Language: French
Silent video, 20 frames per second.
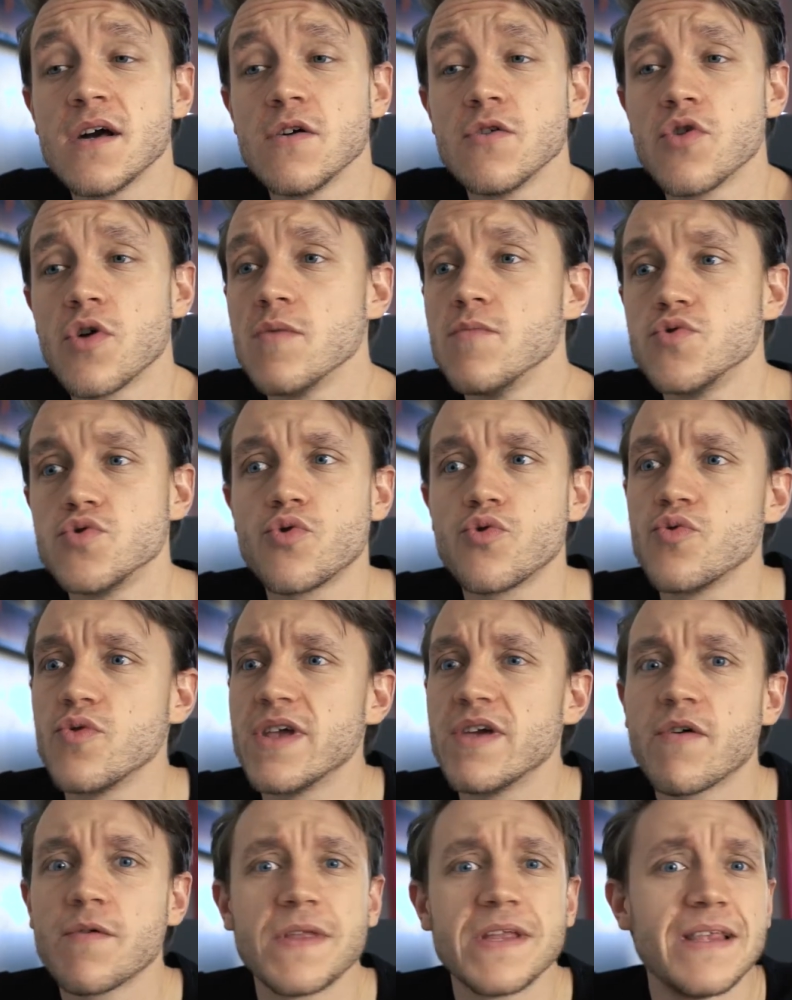dans la mesure où il doit
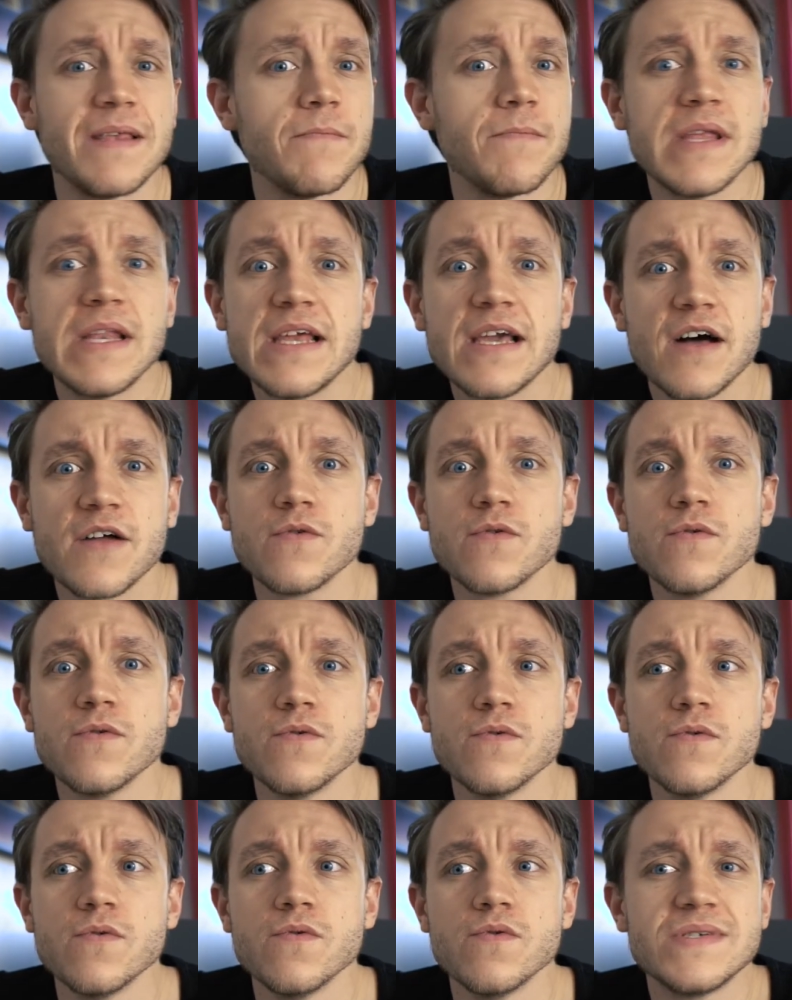y avoir peut-être des milliards de,
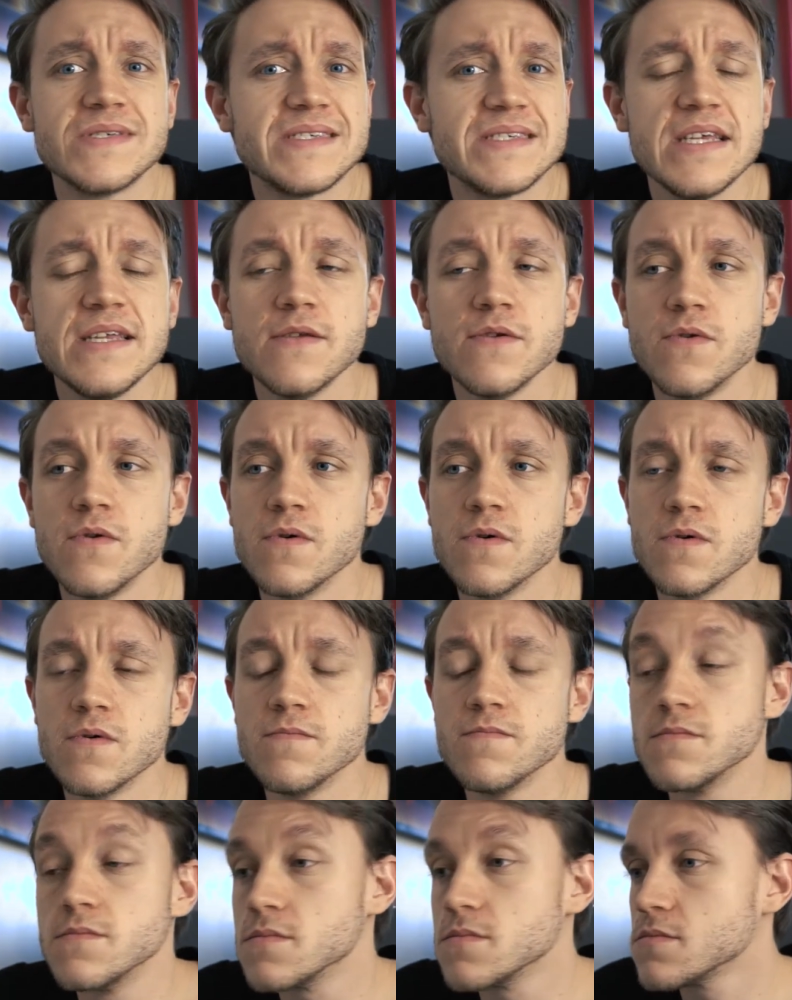de, de seeds,
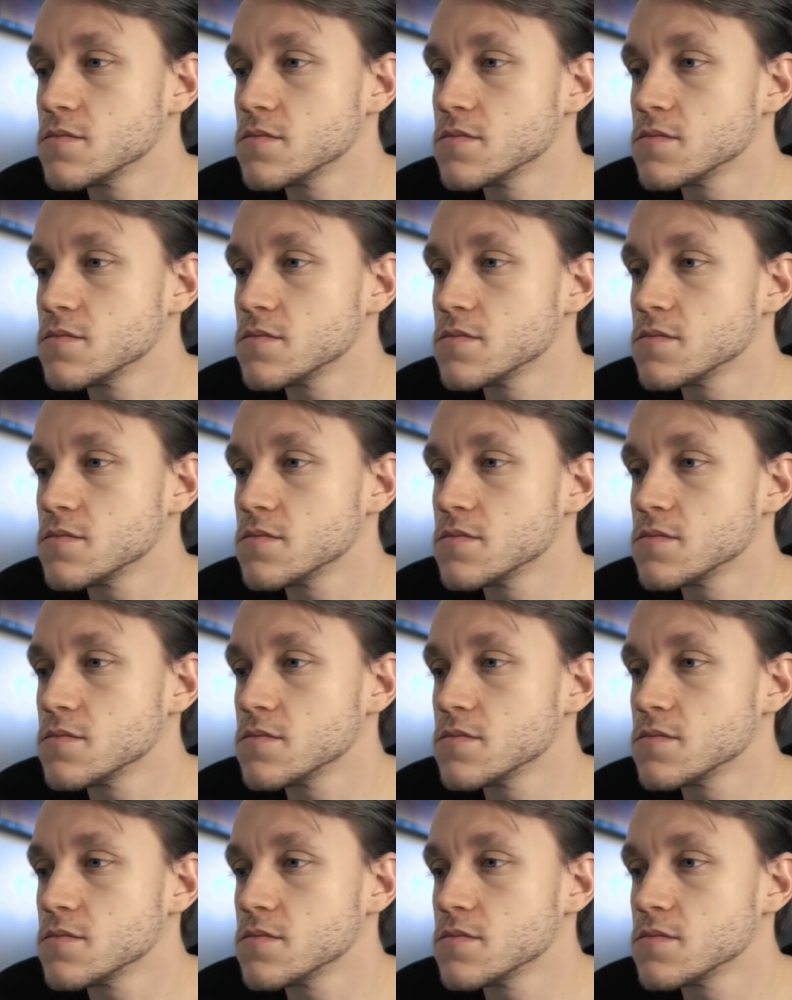de.